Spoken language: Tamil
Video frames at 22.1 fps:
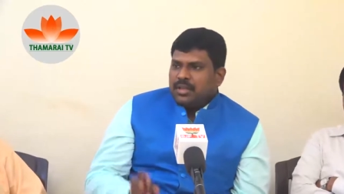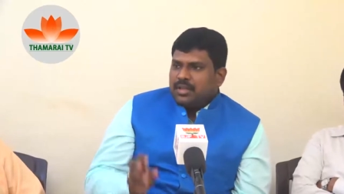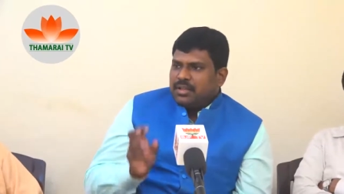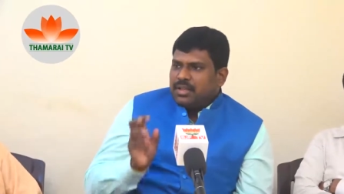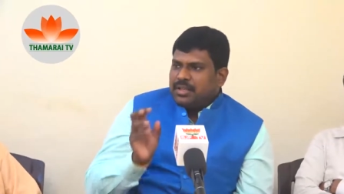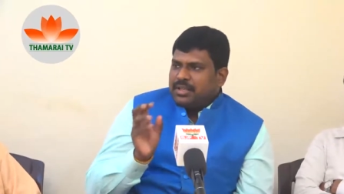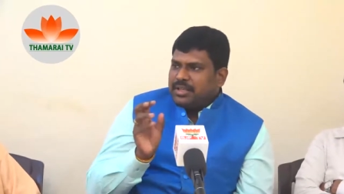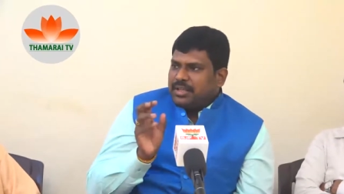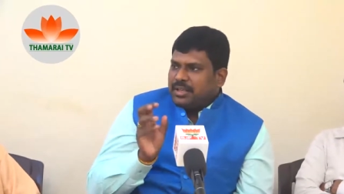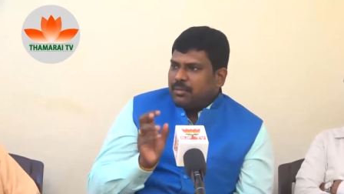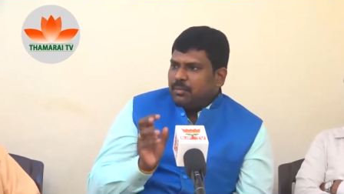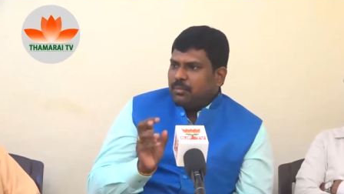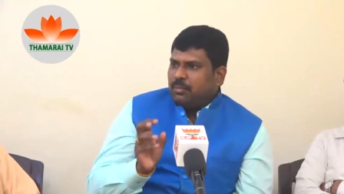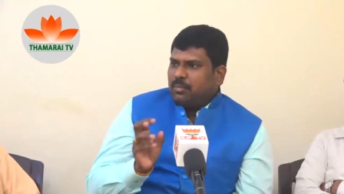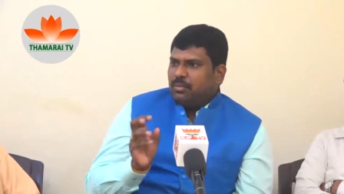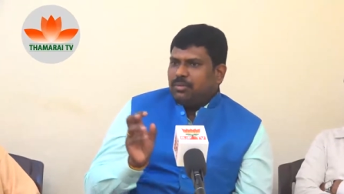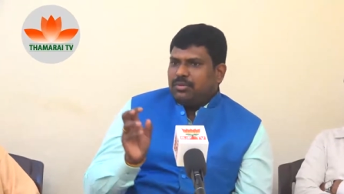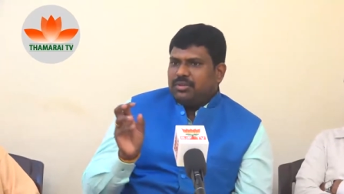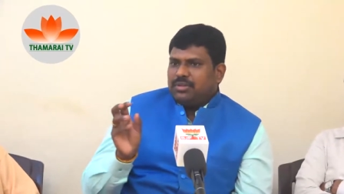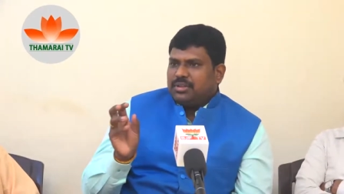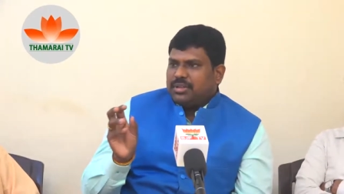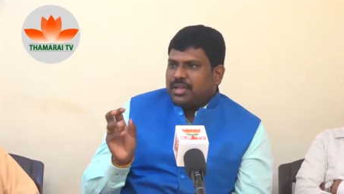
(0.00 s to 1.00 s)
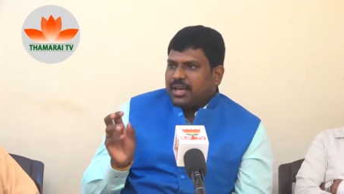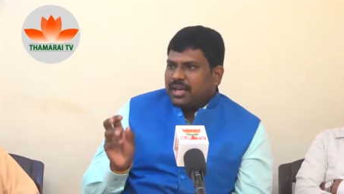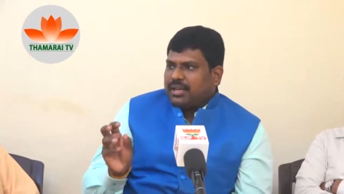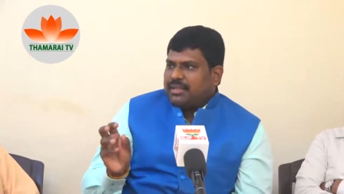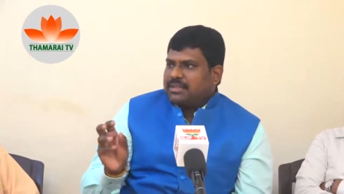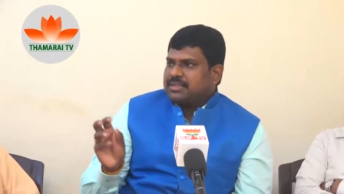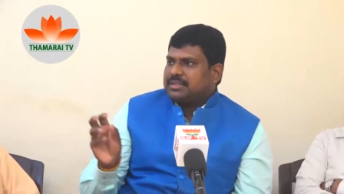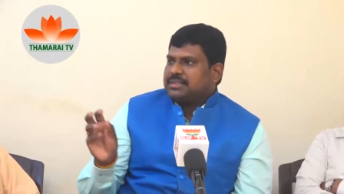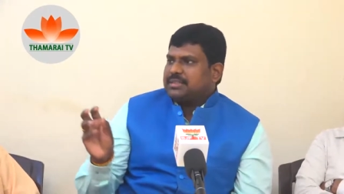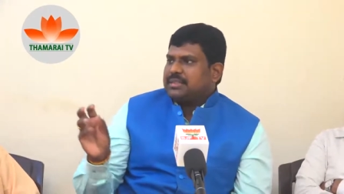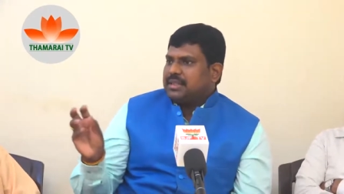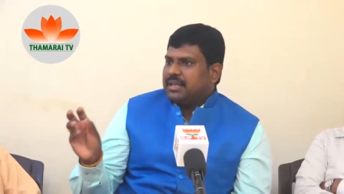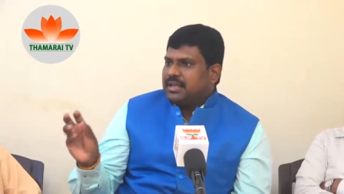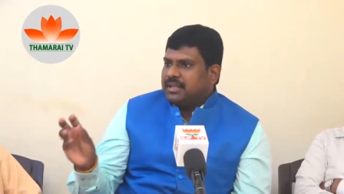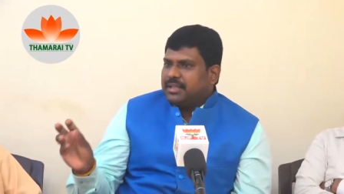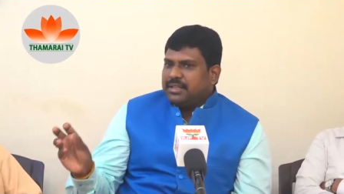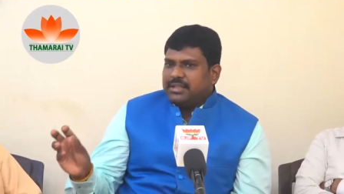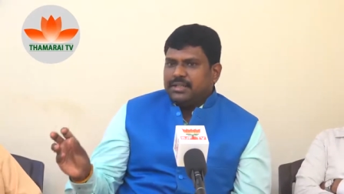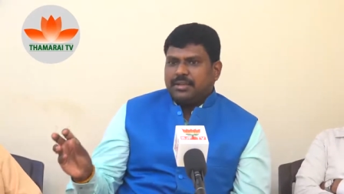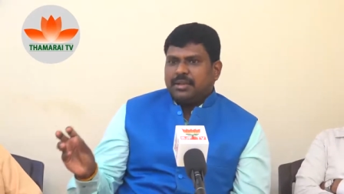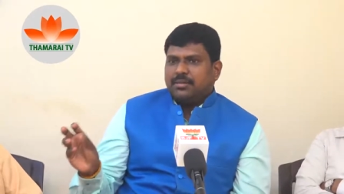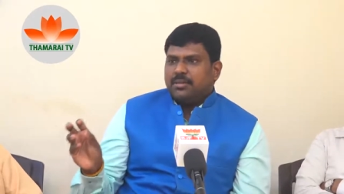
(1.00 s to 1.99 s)
இந்த இன்புட் டேக்ஸ்
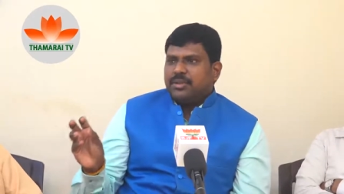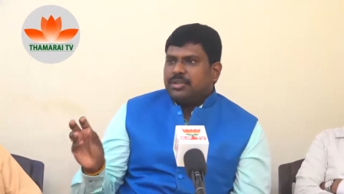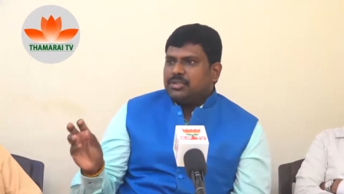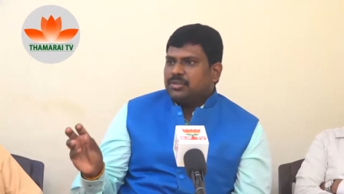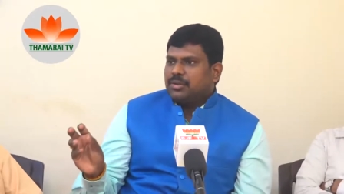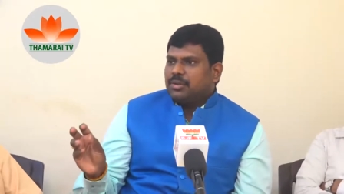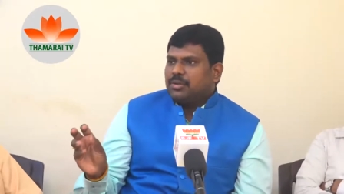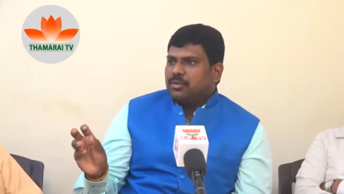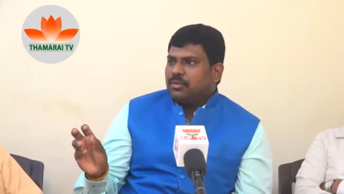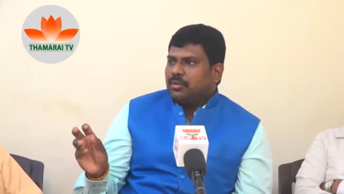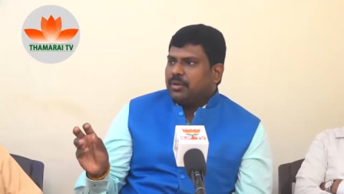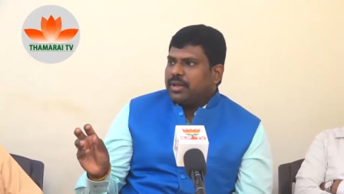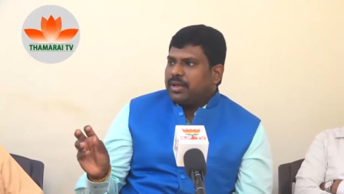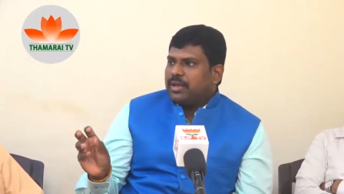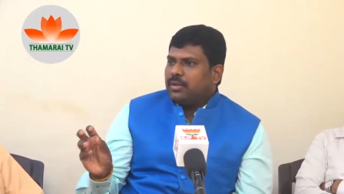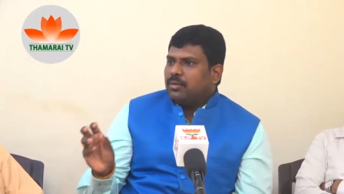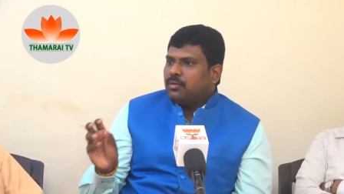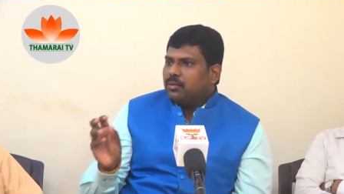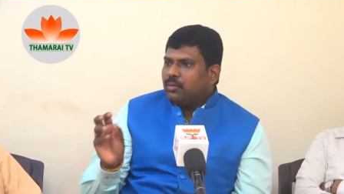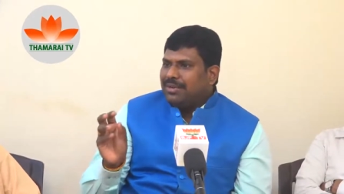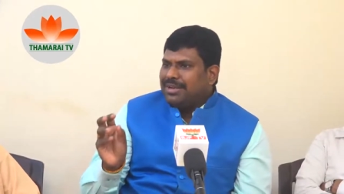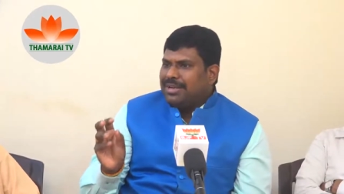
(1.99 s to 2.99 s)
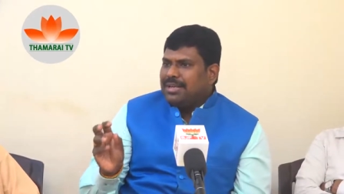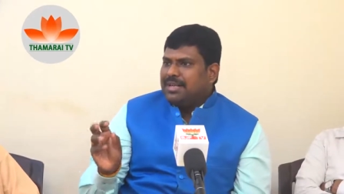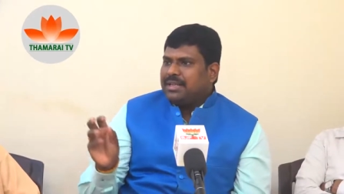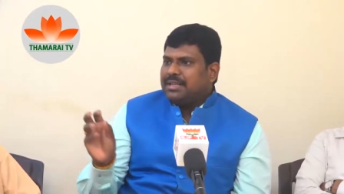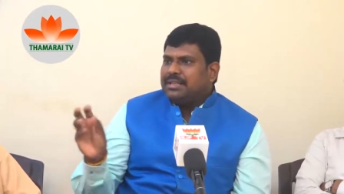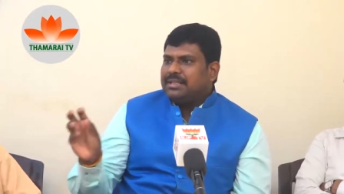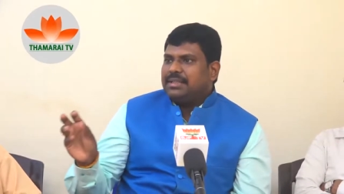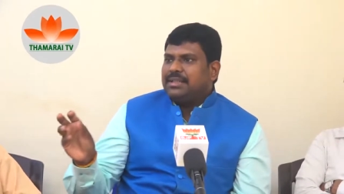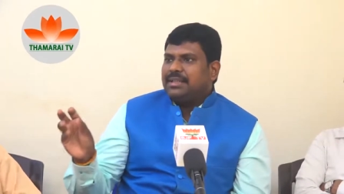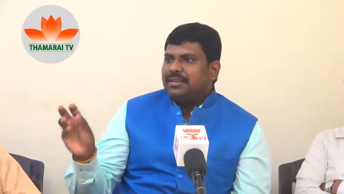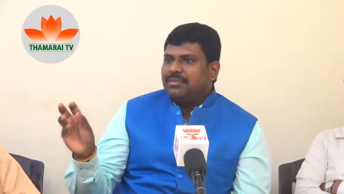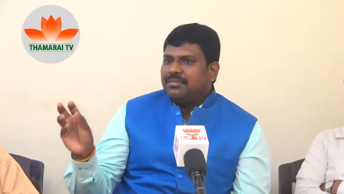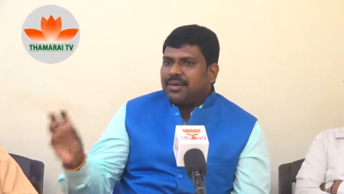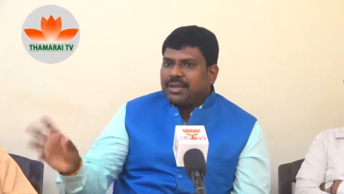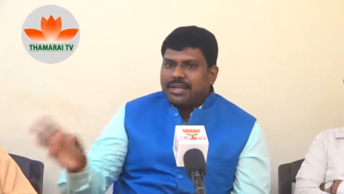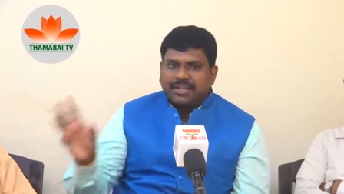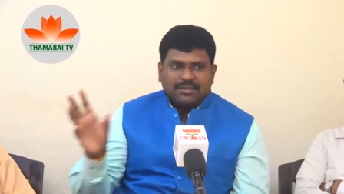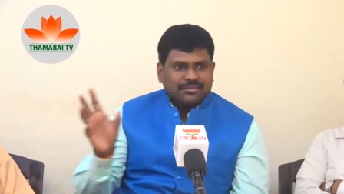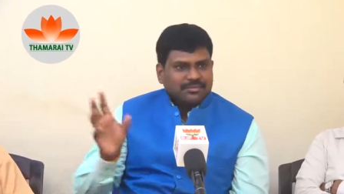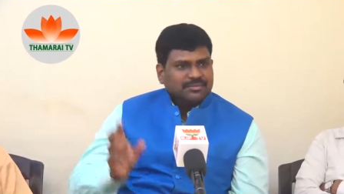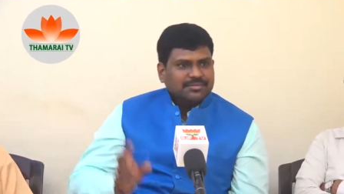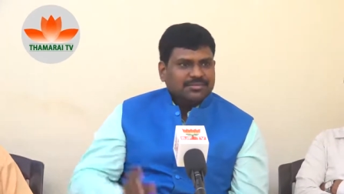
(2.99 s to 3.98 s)
கிரெடிட் அப்படின்னு சொல்லக்கூடிய உள்ளிட்டு
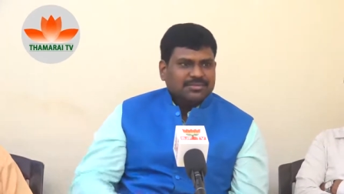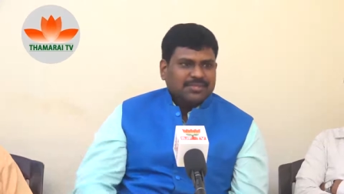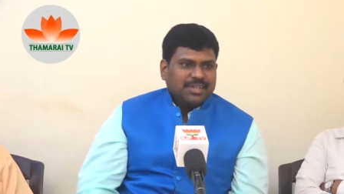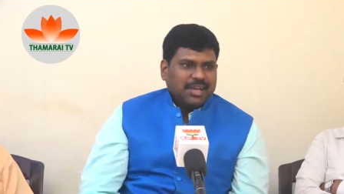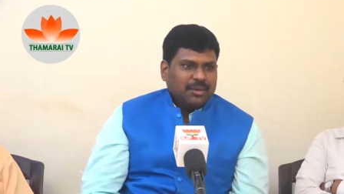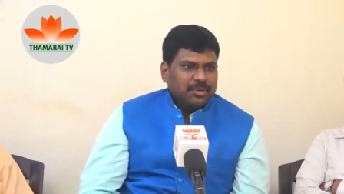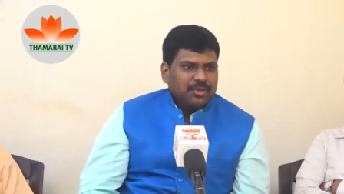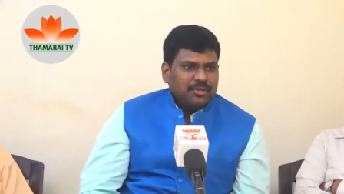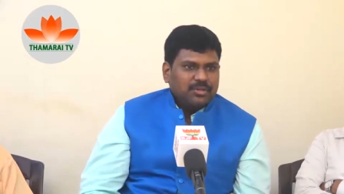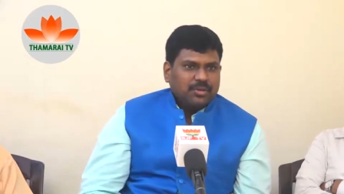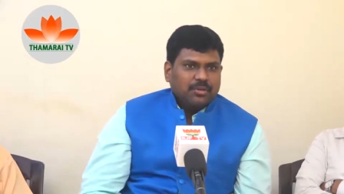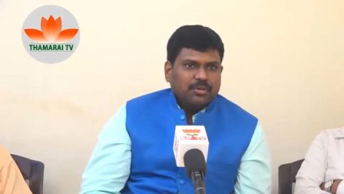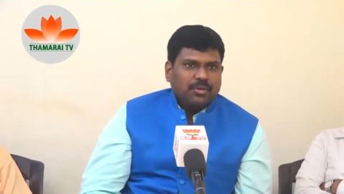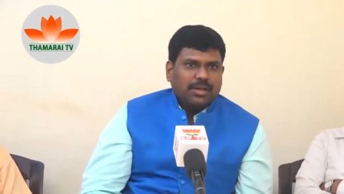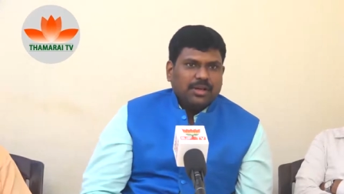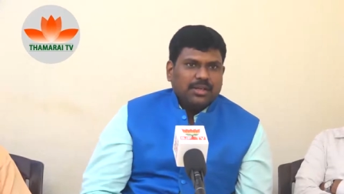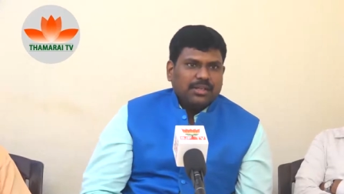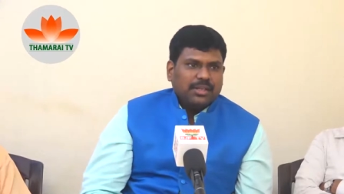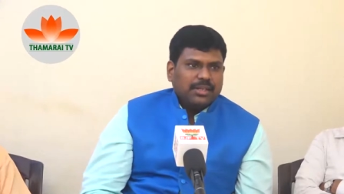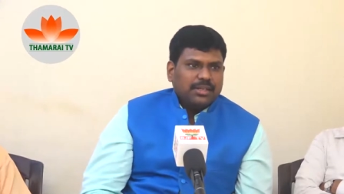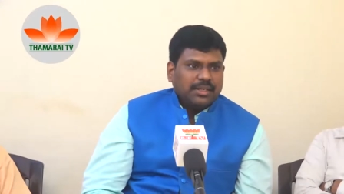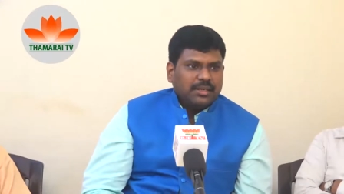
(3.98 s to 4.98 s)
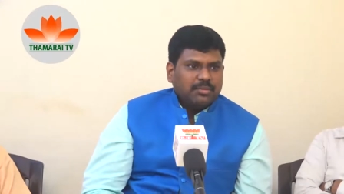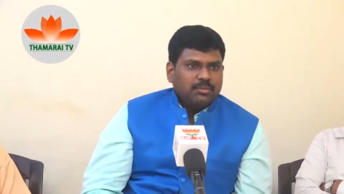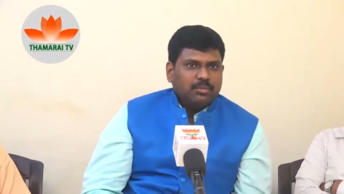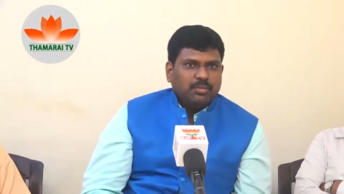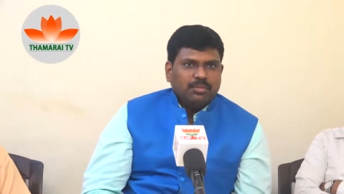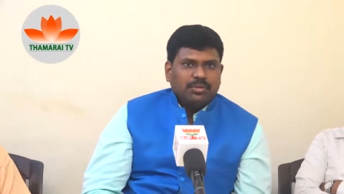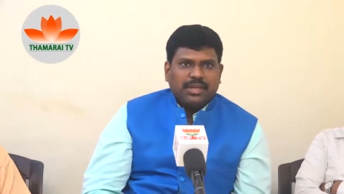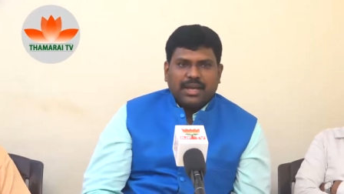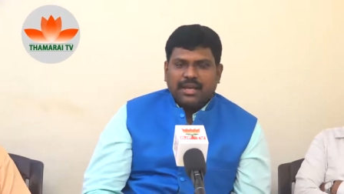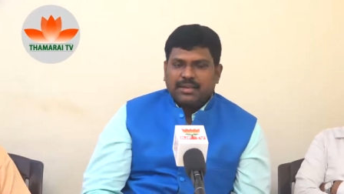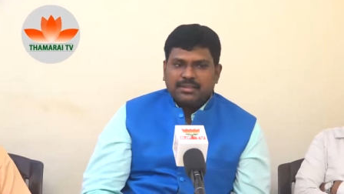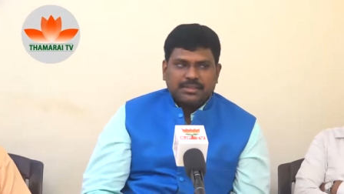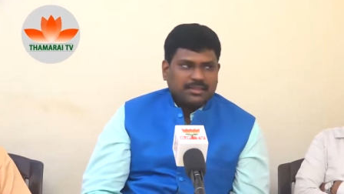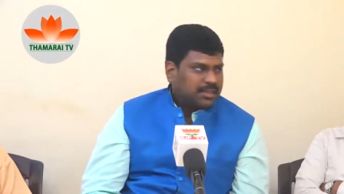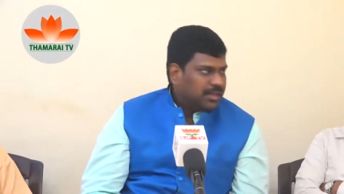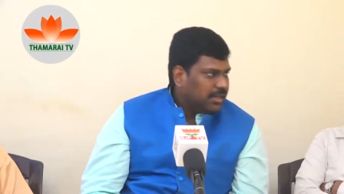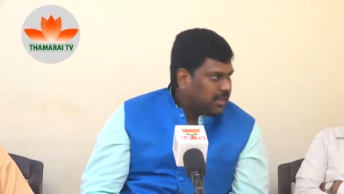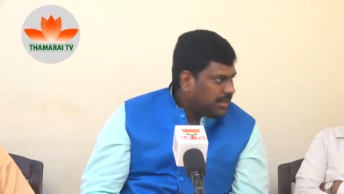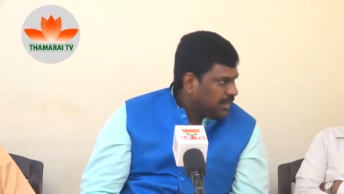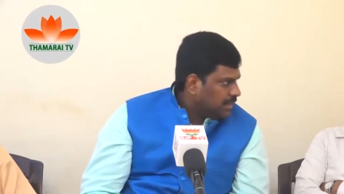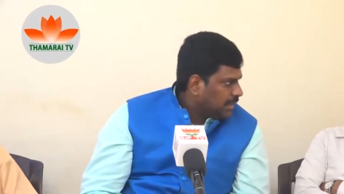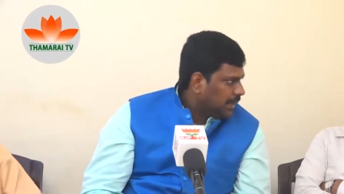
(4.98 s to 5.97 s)
வரி அப்படின்னு சொல்லுவாங்க அதை இன்புட் டேக்ஸ்
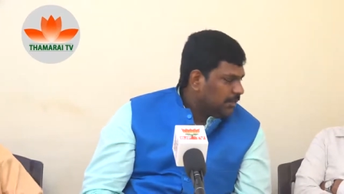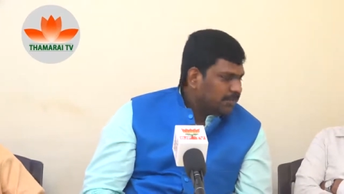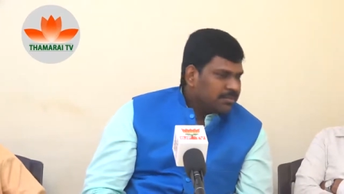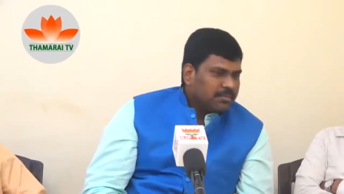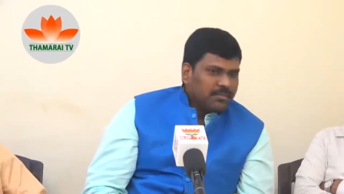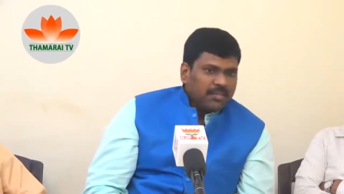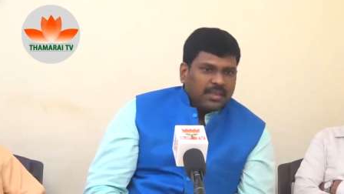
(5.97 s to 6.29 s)
கிரெடிட்டை